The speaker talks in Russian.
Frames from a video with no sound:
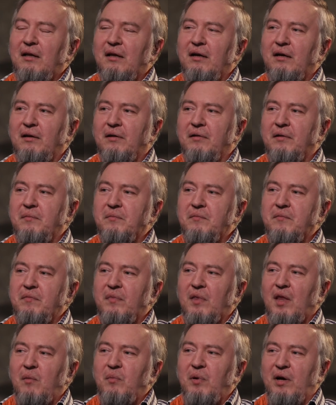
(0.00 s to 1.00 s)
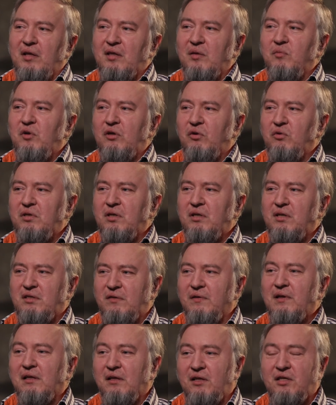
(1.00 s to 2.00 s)
А, поэтому люди
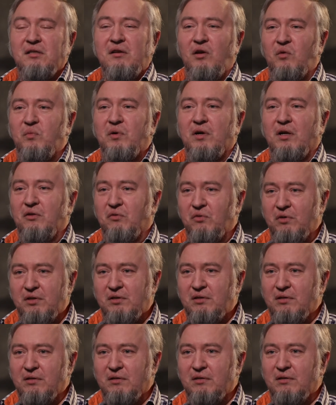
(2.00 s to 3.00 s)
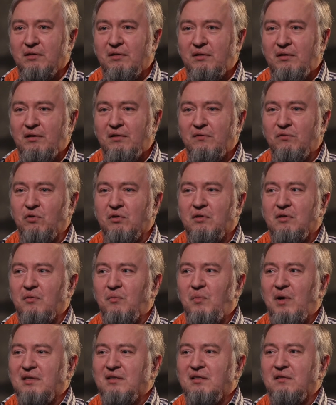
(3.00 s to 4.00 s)
действительно начинают параноить, и вот
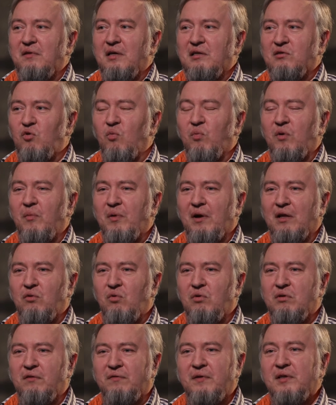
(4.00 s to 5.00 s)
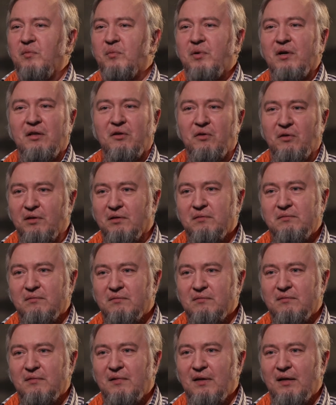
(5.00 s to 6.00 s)
массовая скупка продуктов — это паранойя
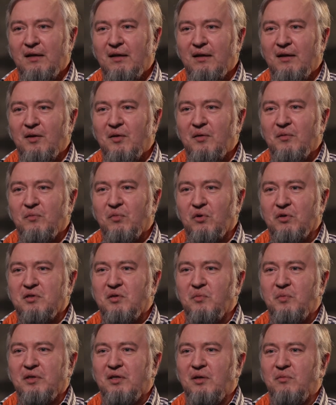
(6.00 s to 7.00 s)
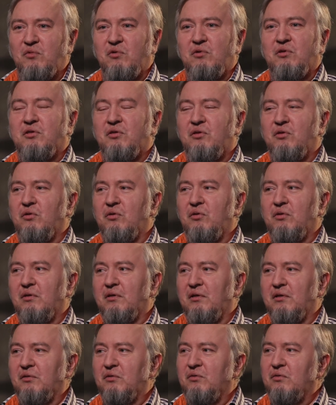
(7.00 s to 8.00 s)
просто потому,
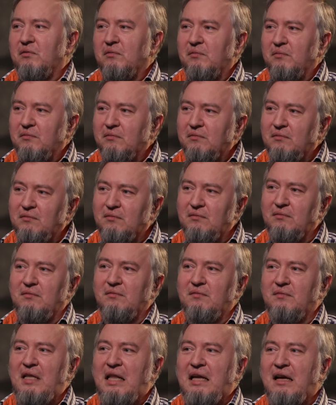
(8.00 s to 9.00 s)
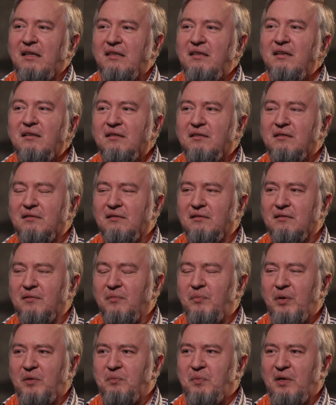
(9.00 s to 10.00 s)
что ну, никаких э,
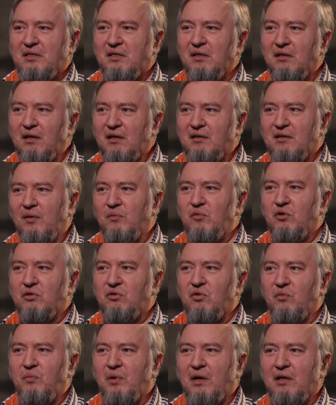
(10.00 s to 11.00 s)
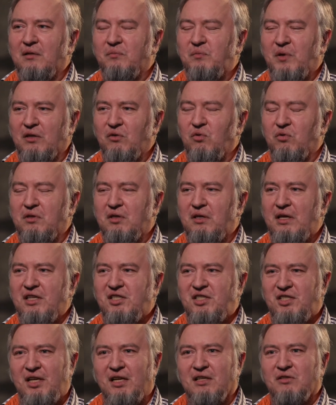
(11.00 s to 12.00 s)
предпосылок к тому, что продукты
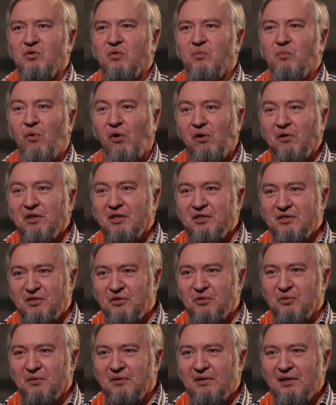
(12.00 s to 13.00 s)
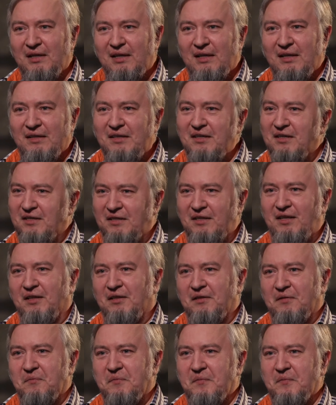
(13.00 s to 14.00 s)
исчезнут полностью, их нет.